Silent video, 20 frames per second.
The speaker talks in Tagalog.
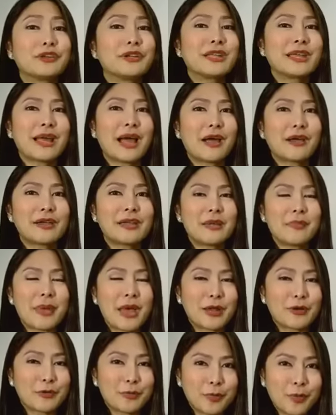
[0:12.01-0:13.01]
Attorney Karen
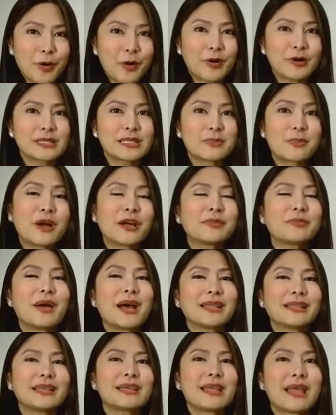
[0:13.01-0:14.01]
Jimeno po,
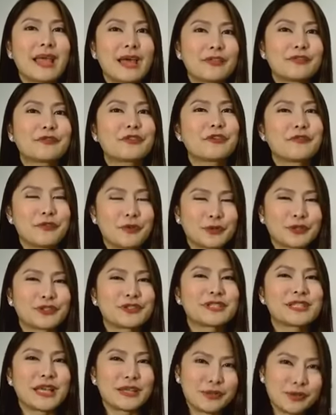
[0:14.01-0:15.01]
Smartmatic Head for
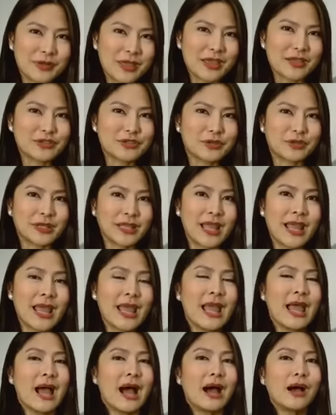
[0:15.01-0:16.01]
Voters Education.
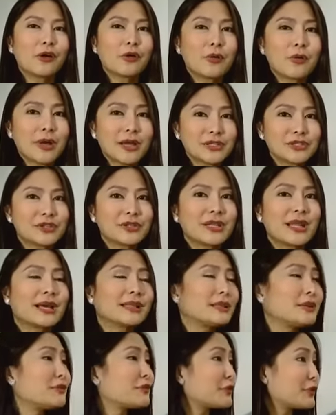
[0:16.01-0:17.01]
Ang question
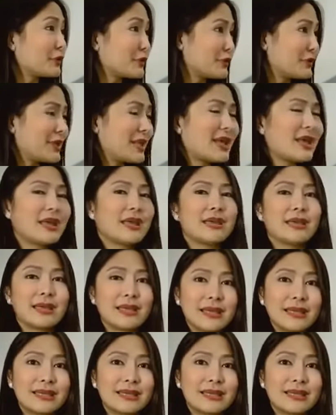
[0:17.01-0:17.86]
natin for today